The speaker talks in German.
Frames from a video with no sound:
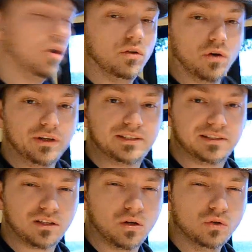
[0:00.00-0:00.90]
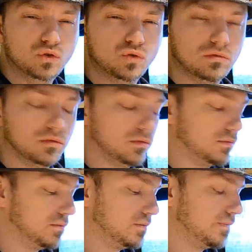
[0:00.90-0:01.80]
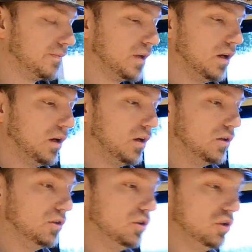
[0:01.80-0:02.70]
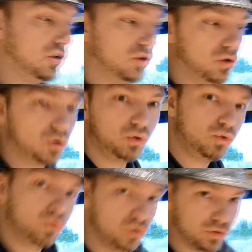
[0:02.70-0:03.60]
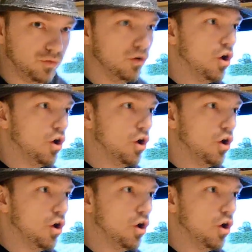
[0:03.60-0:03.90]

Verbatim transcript: 90 Sekunden. Newsflash.